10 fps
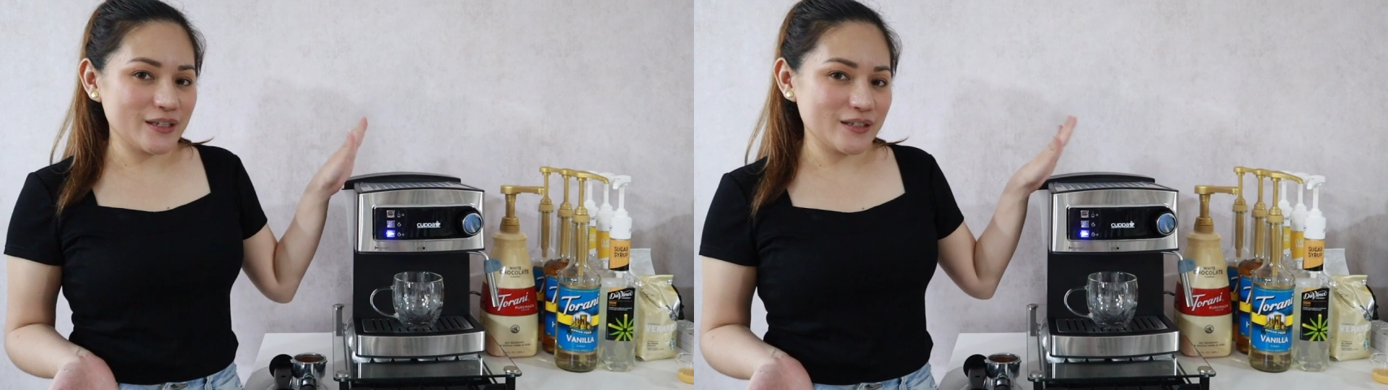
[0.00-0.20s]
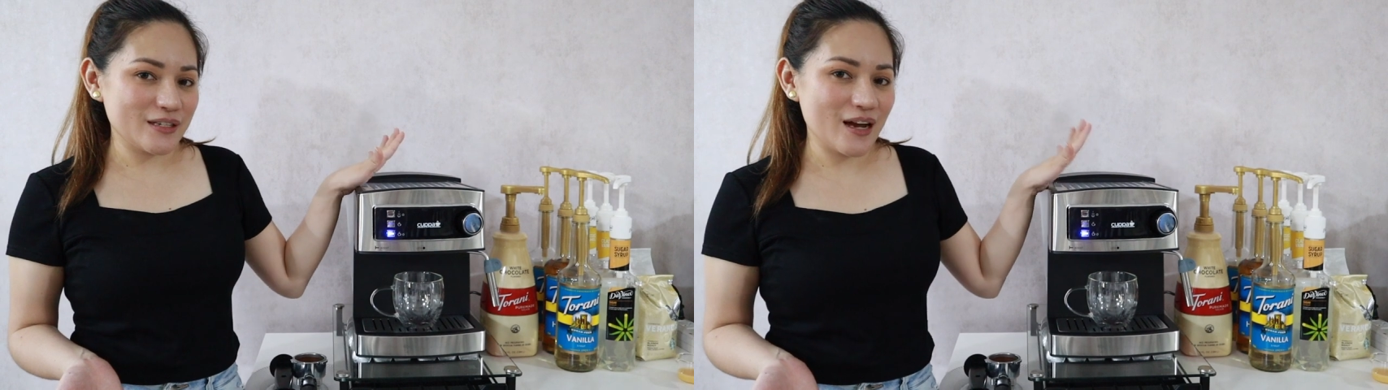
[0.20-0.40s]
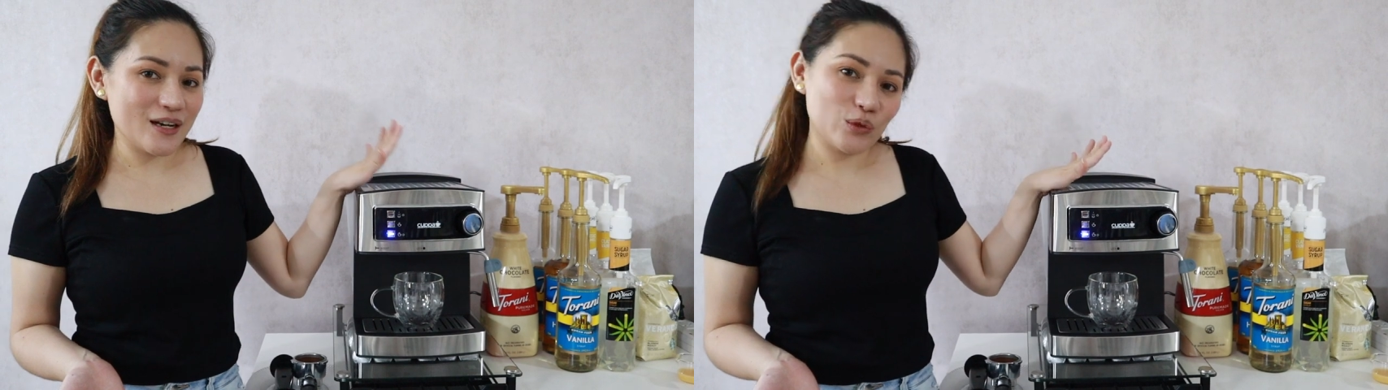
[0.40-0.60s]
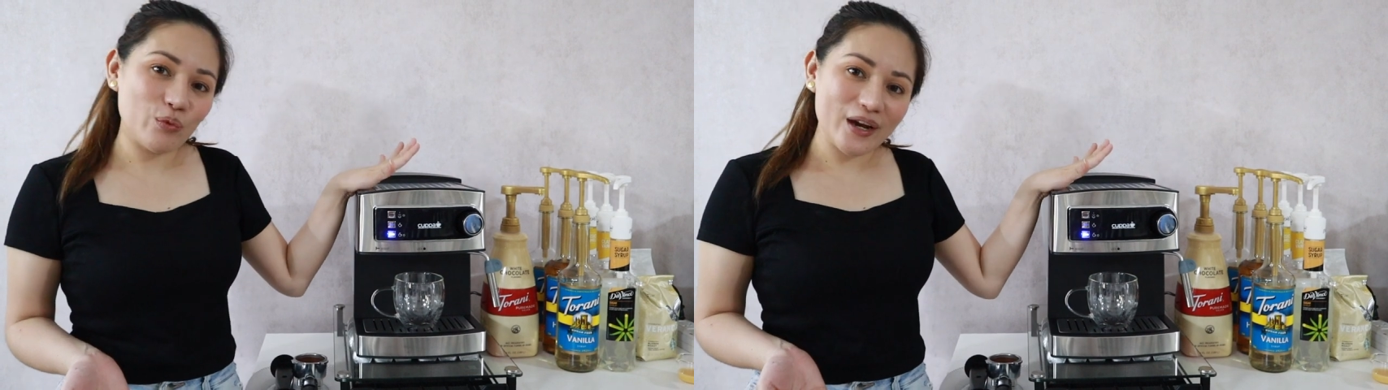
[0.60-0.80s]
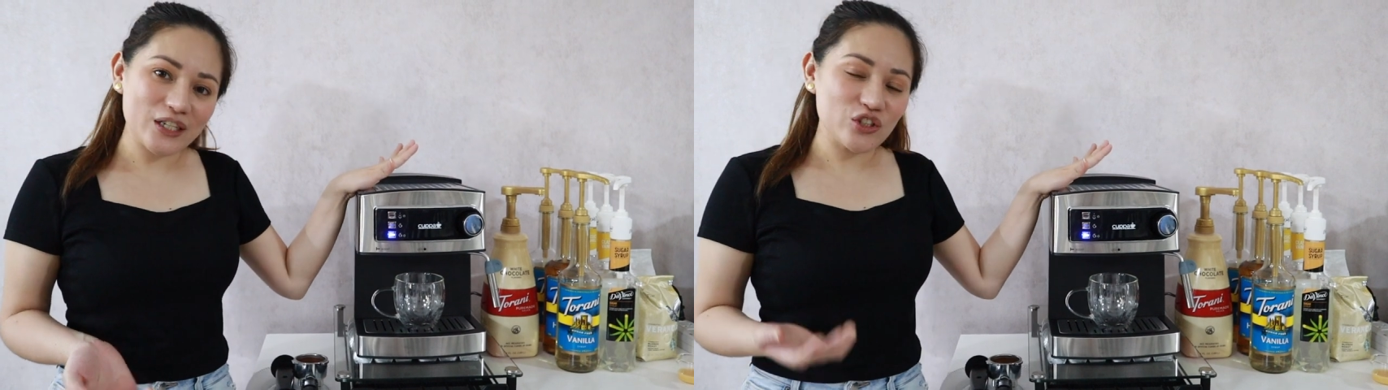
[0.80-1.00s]
is hot
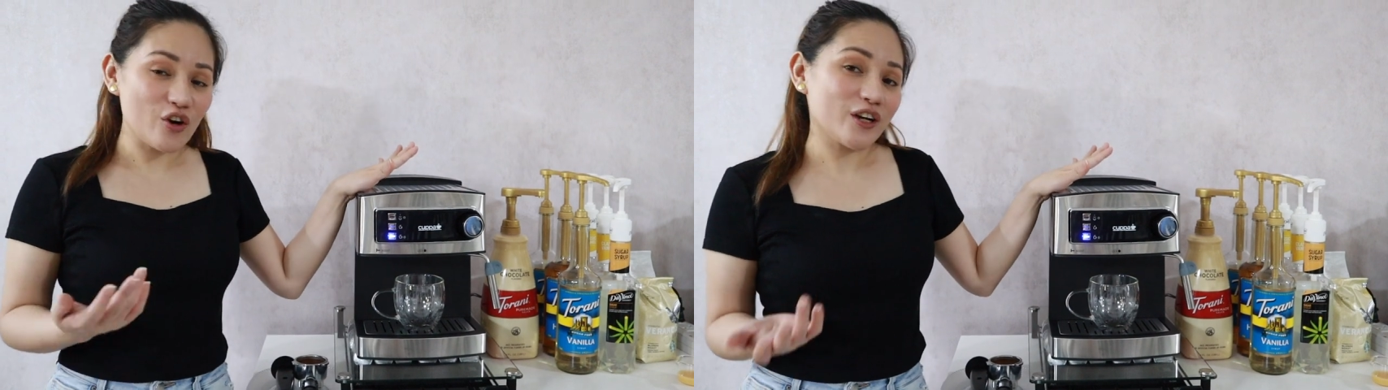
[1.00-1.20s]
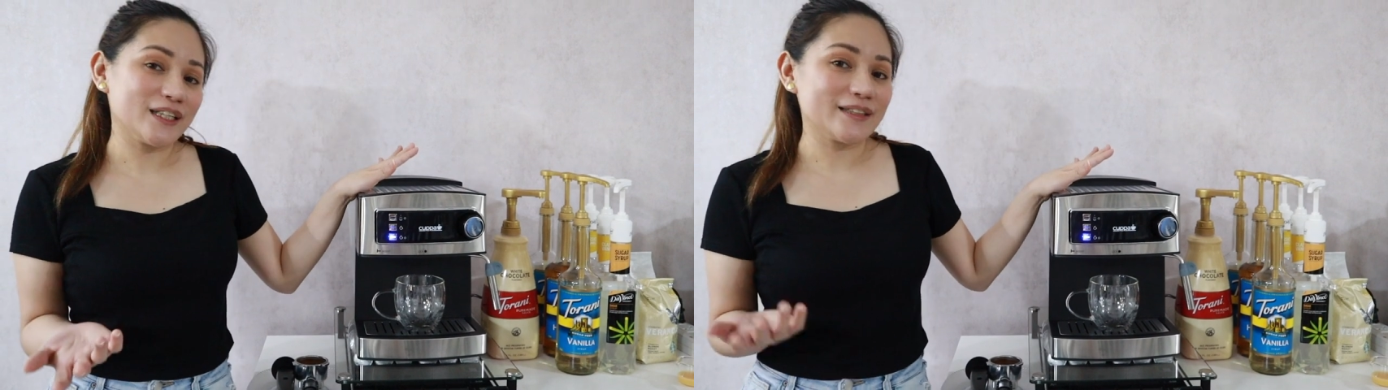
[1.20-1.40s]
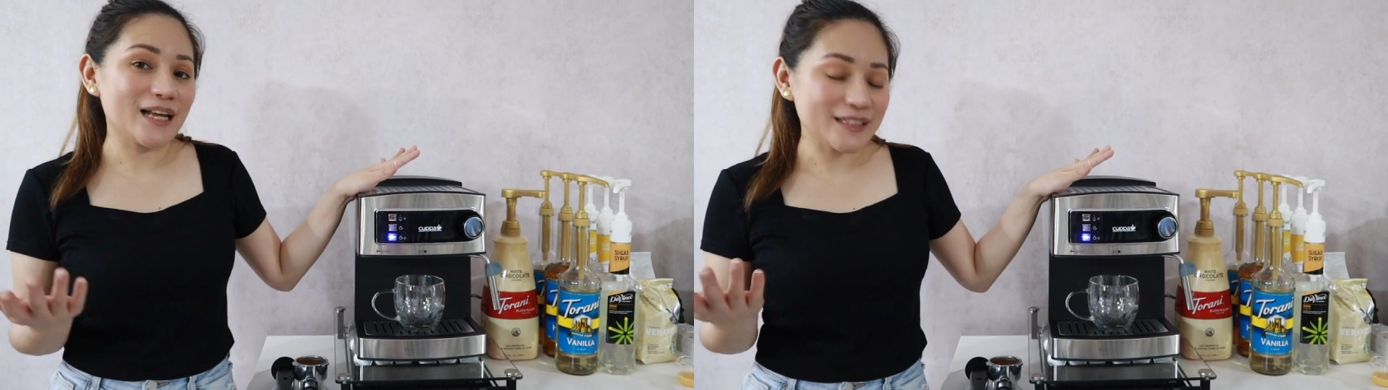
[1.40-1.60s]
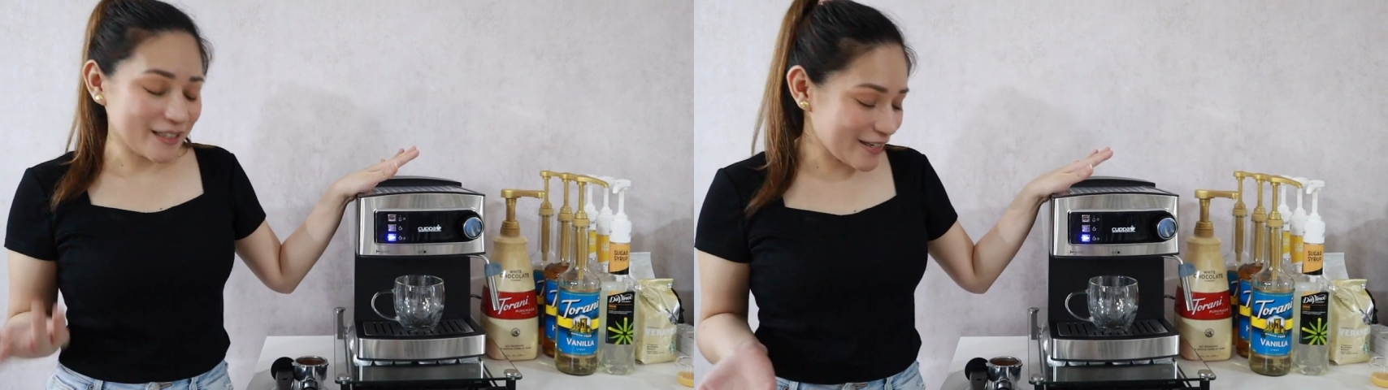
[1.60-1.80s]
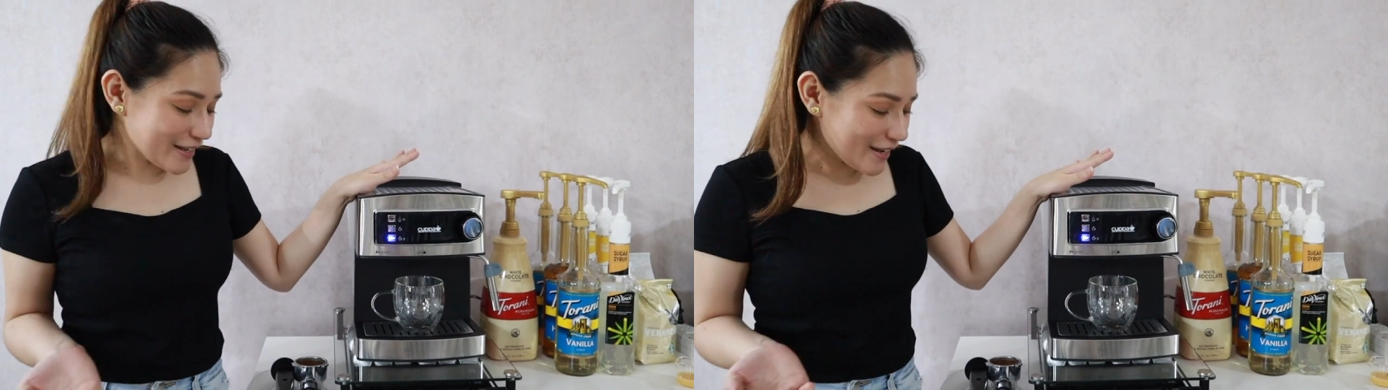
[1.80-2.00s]
white chocolate
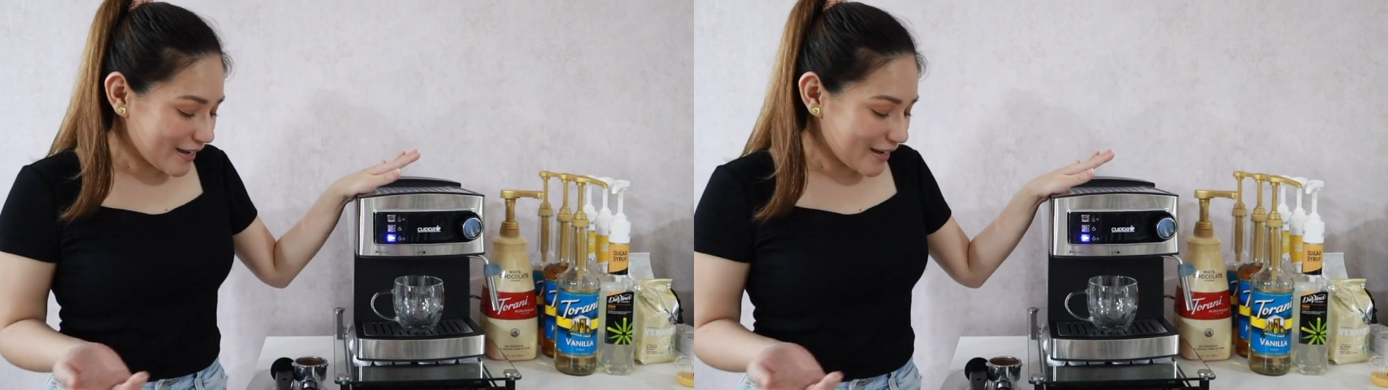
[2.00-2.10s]
latte.